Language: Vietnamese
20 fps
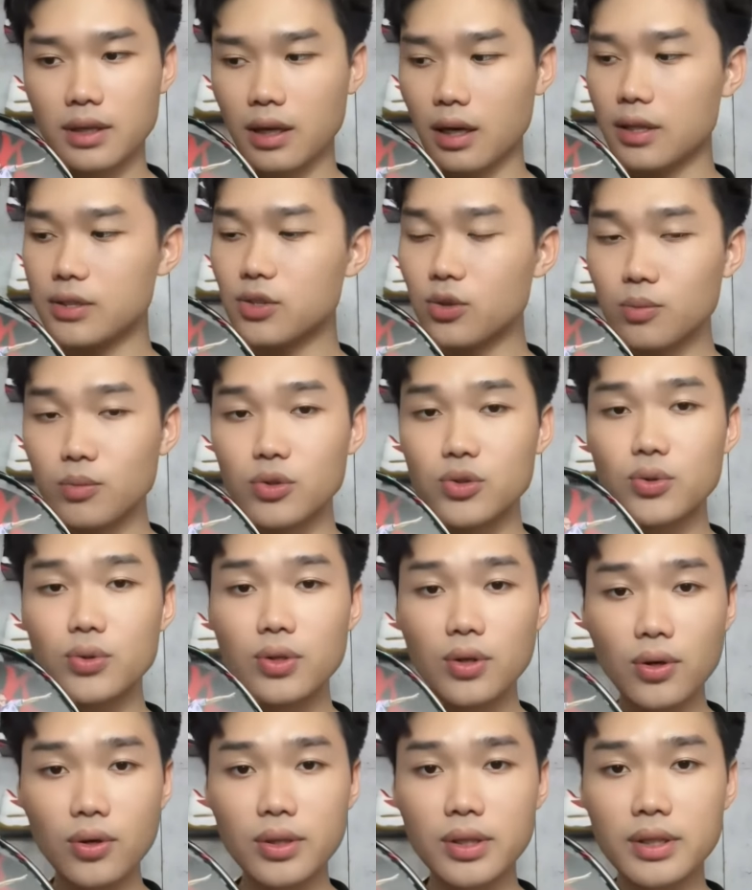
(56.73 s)
hơi rung một chút
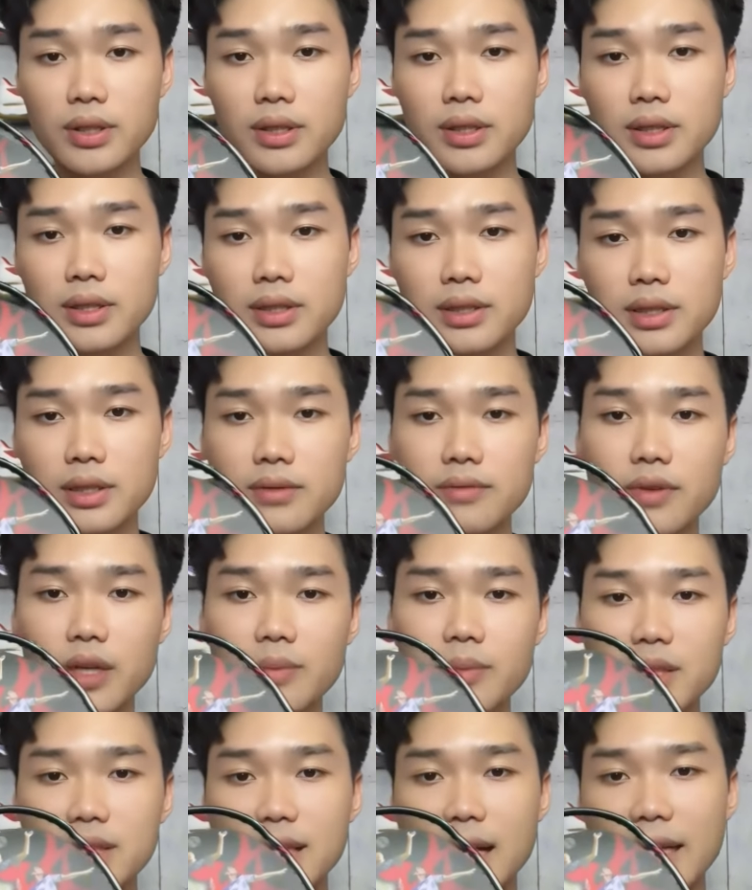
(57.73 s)
thôi nhưng với
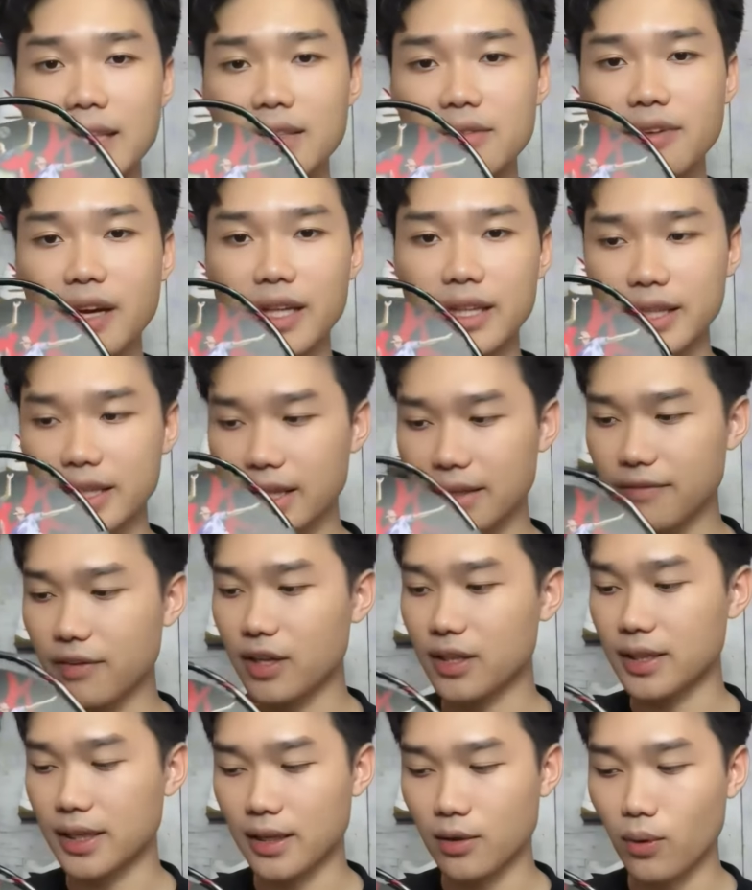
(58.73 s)
mức giá như vậy thì cây
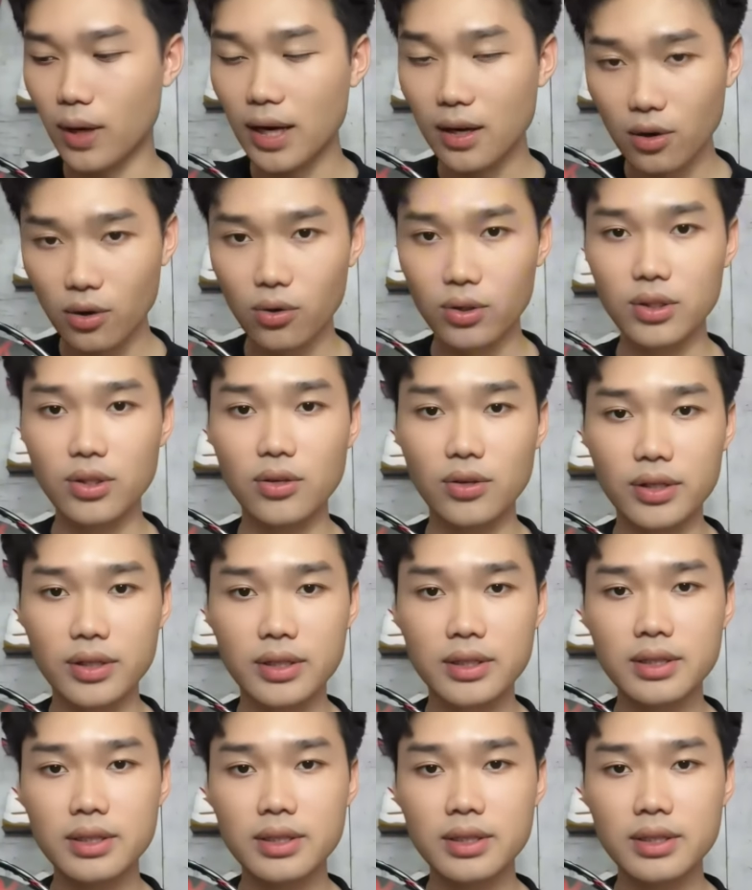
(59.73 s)
vợt này quá là ổn rồi